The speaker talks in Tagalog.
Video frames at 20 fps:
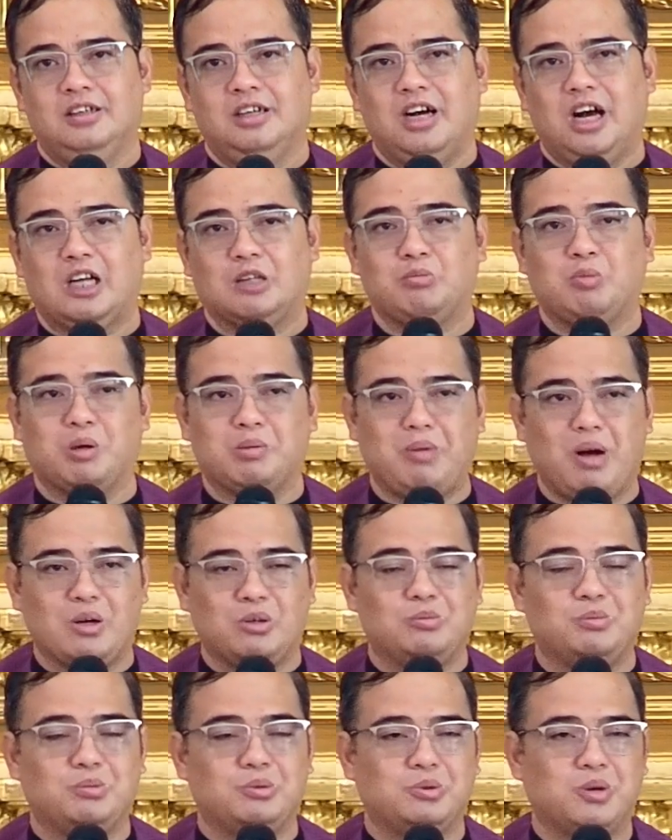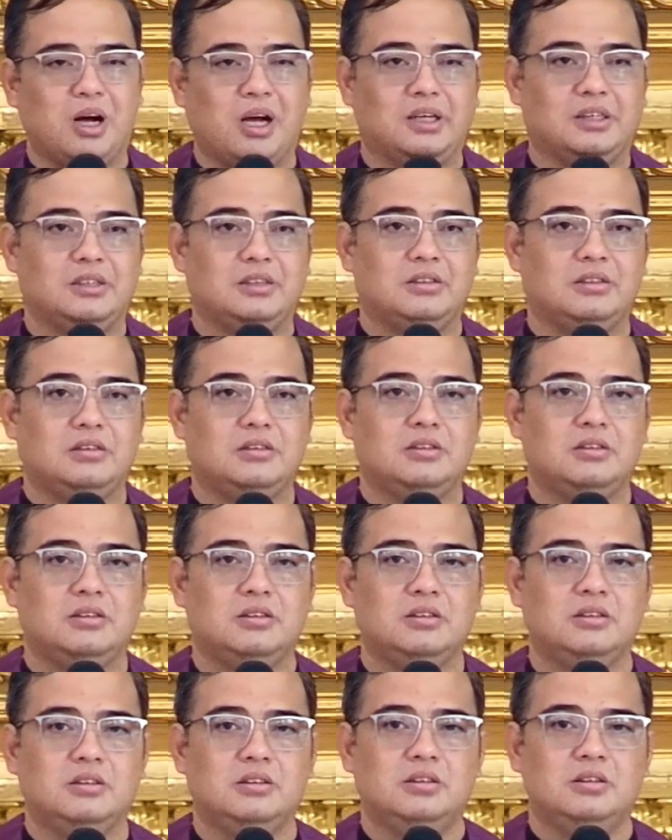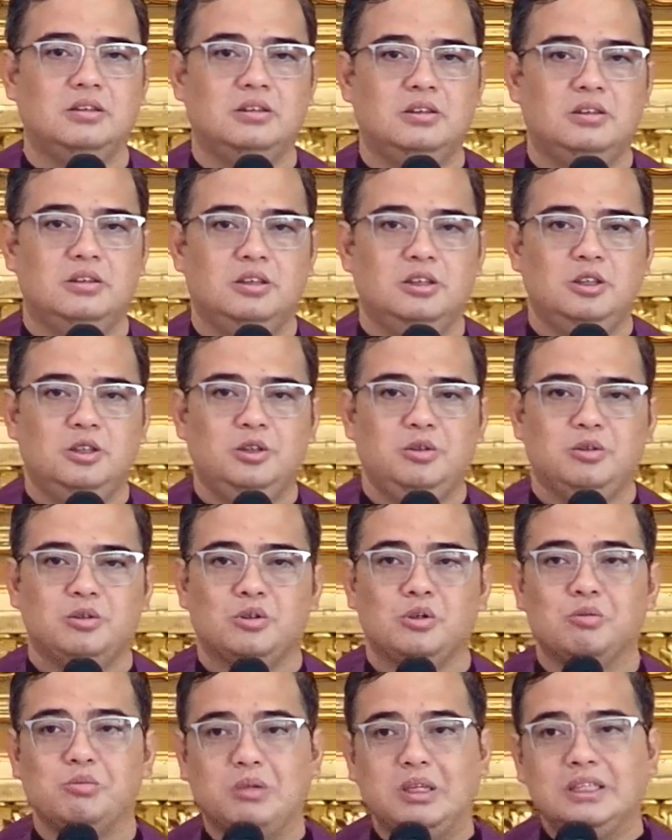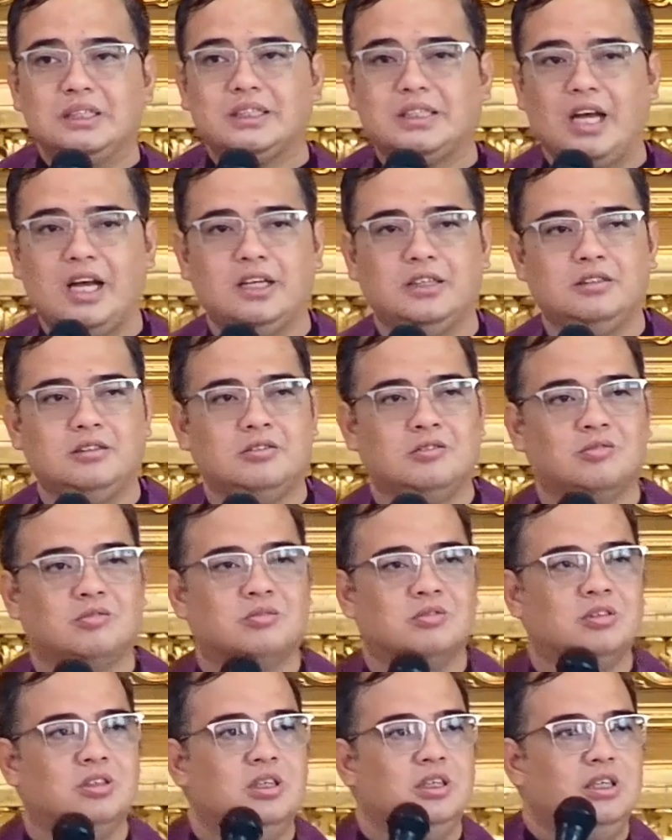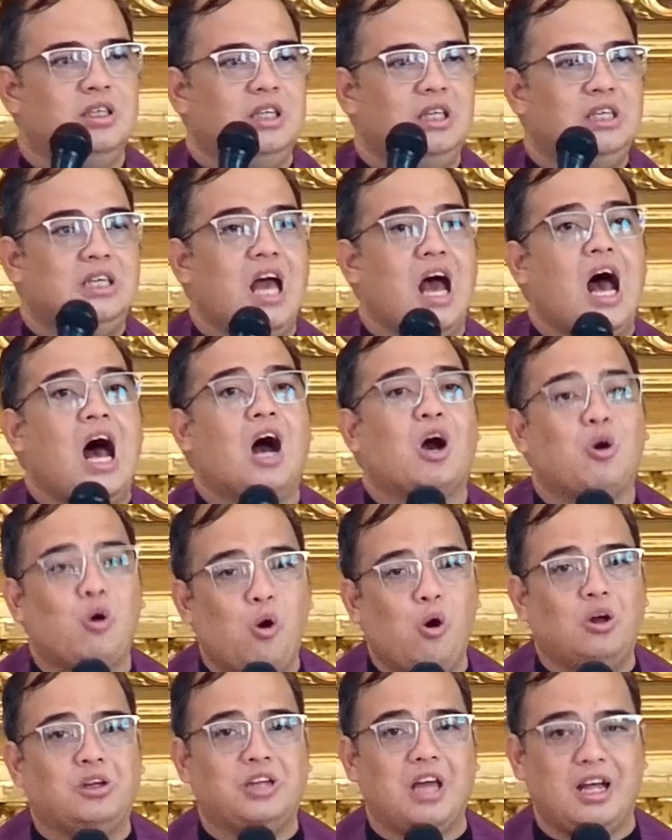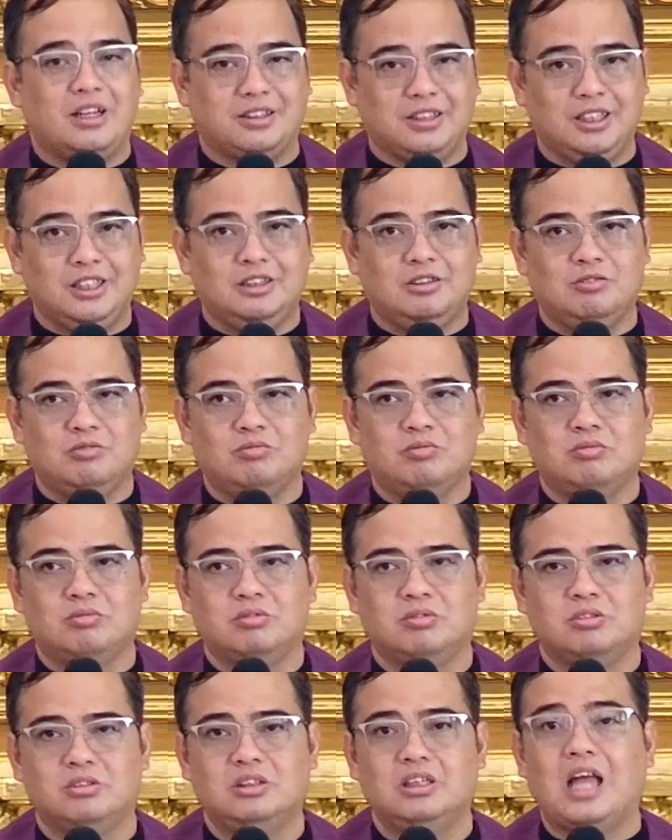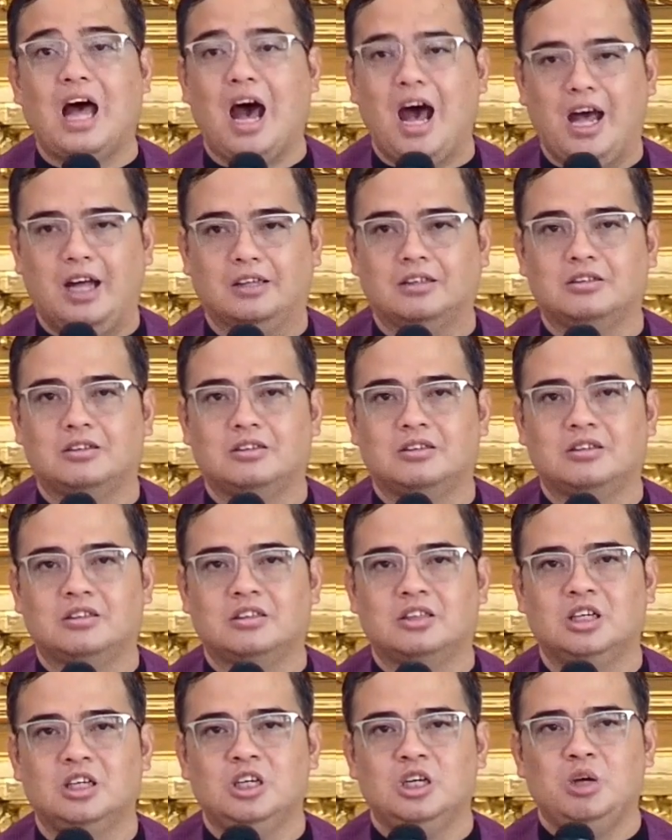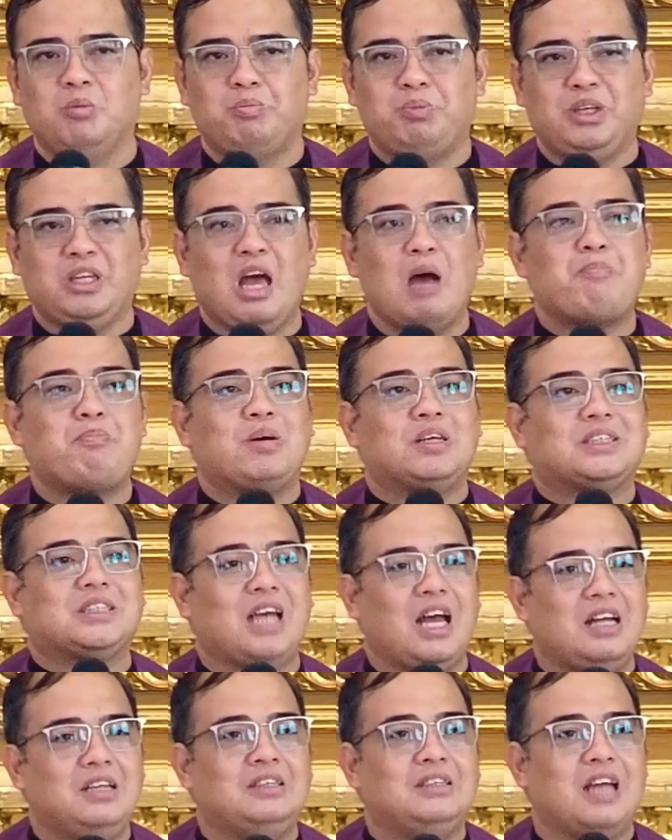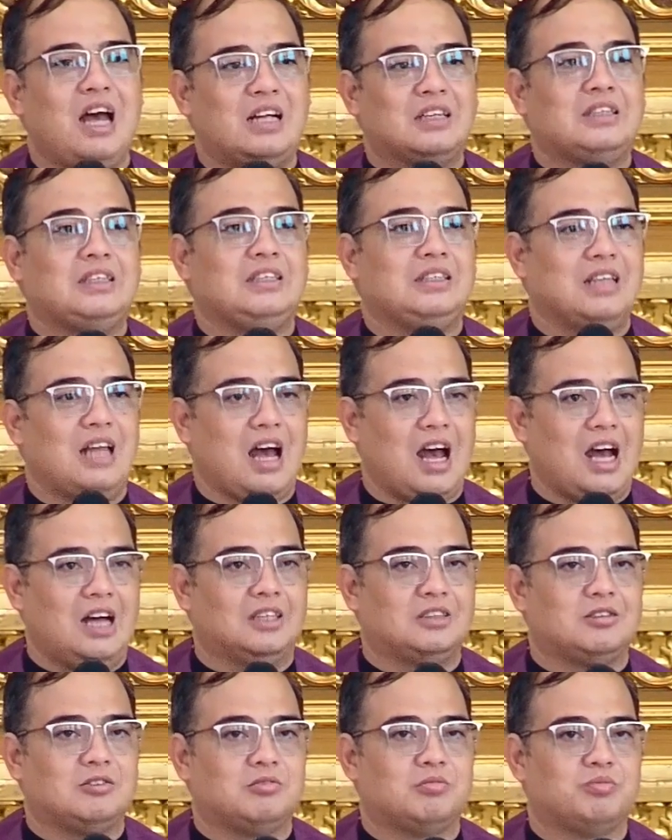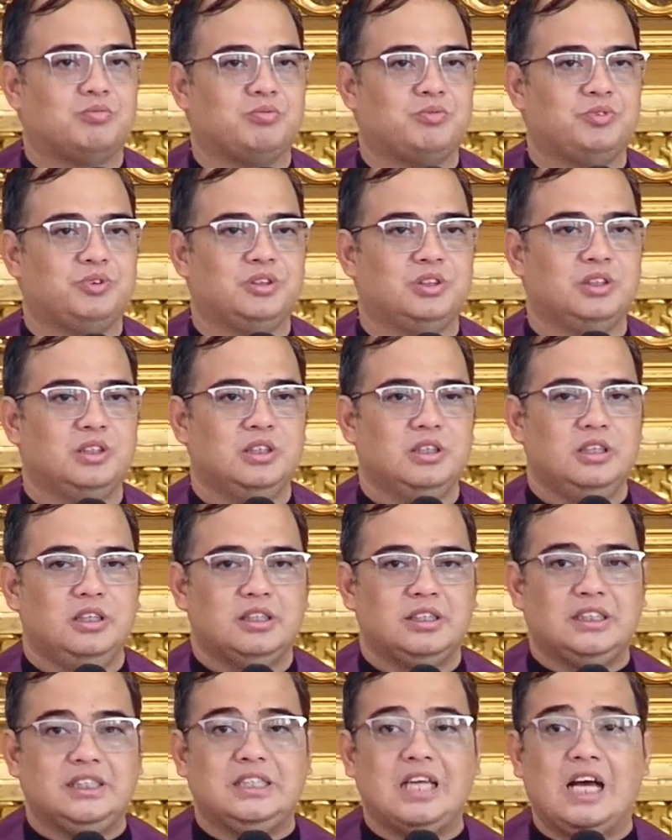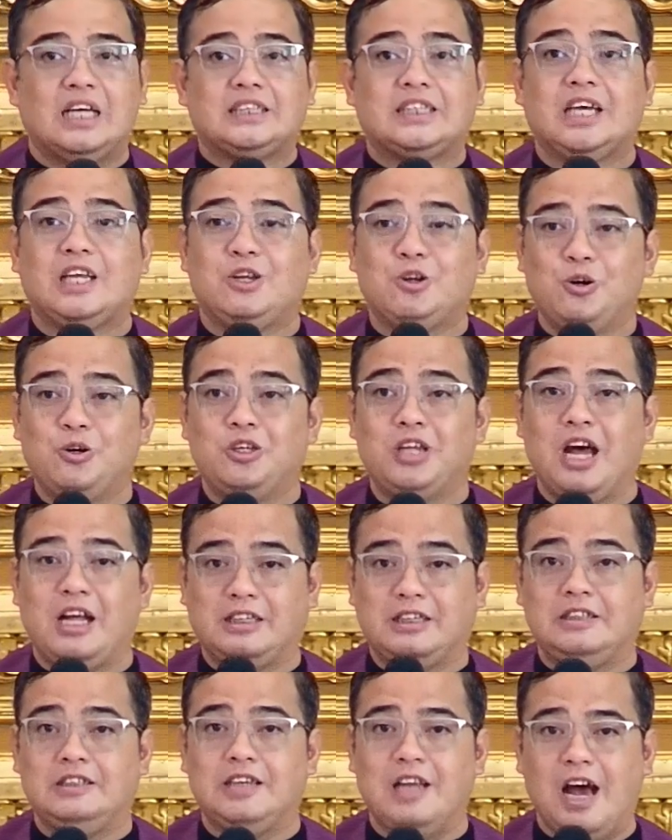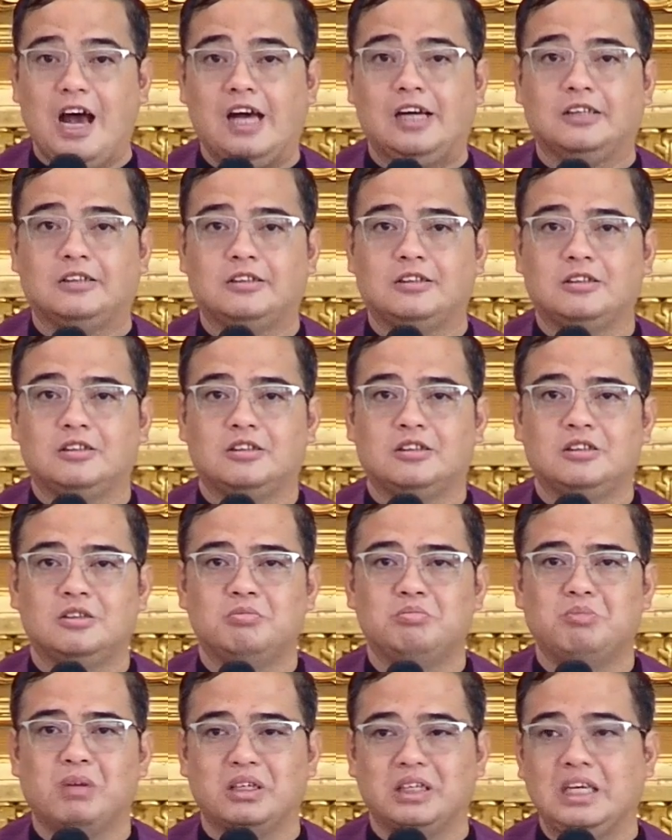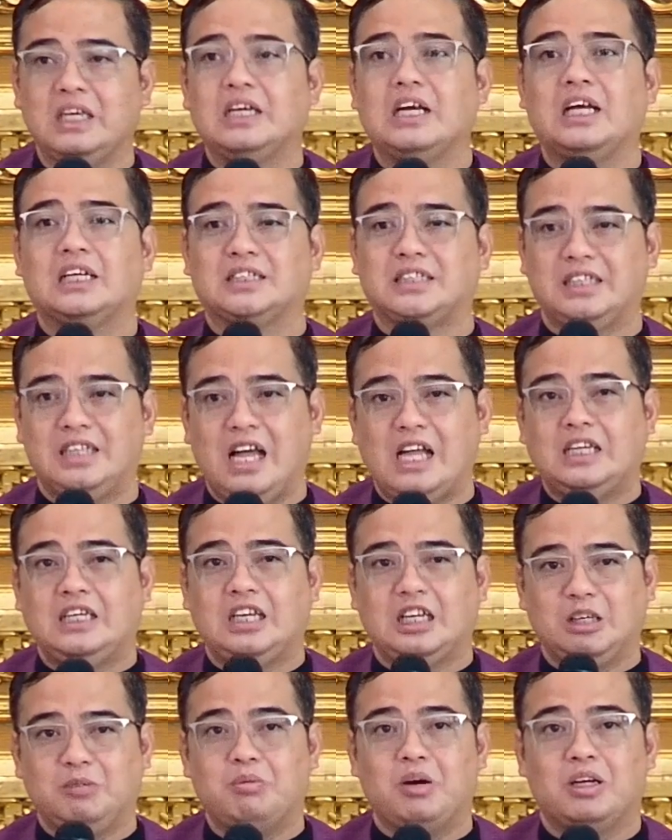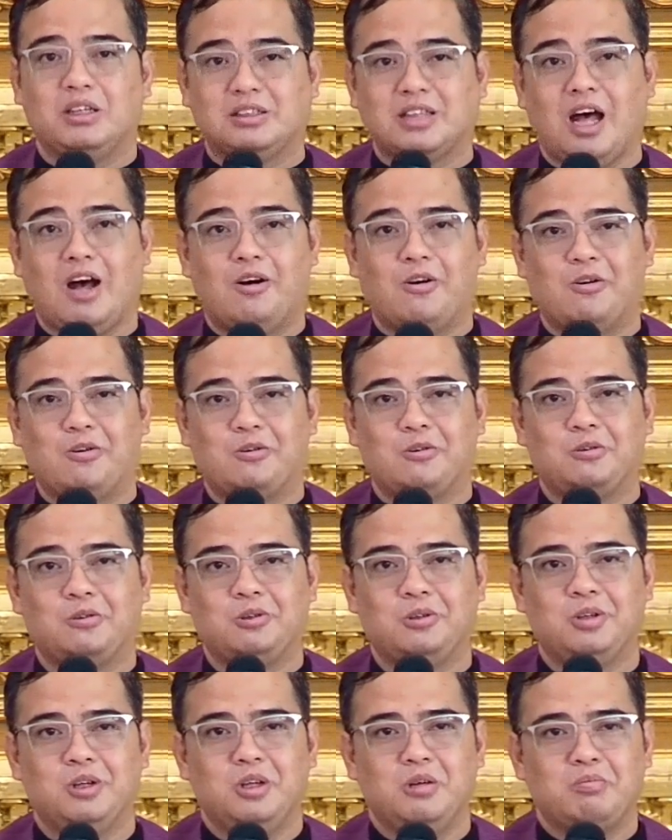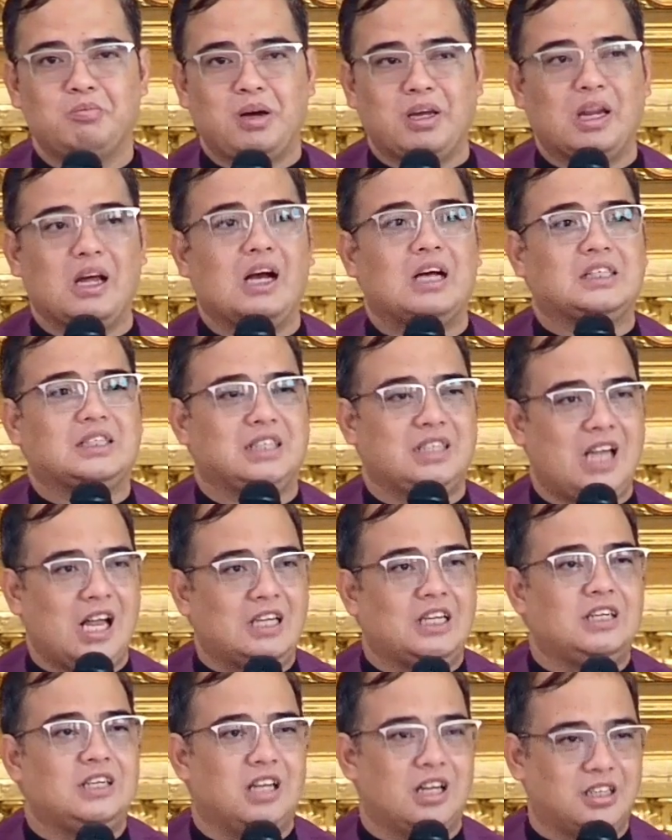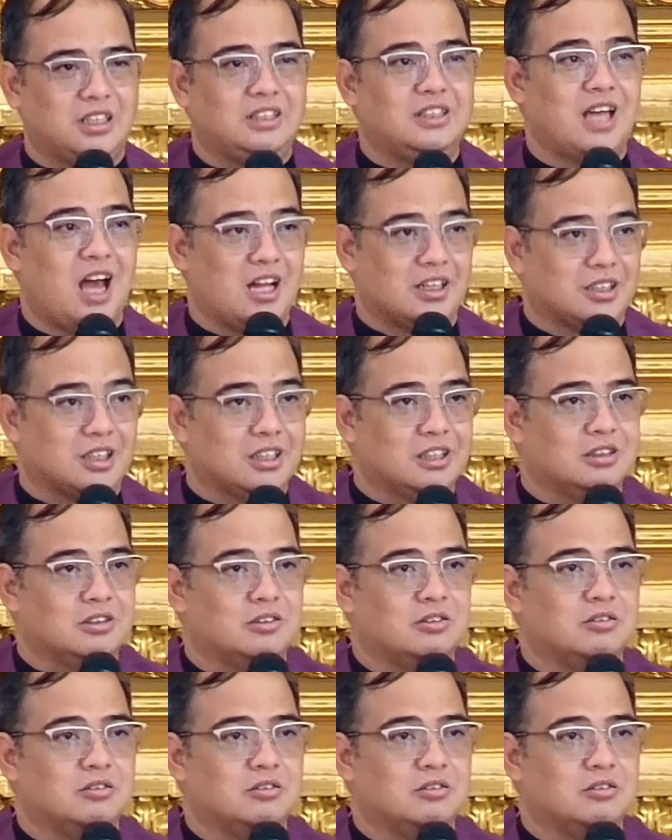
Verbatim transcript: at magbagong buhay. Kung minsan, inaako natin lahat. Pinapasan natin lahat. Sinasalo natin lahat. Maging kasalanan ng ibang tao, parang kasalanan na rin natin.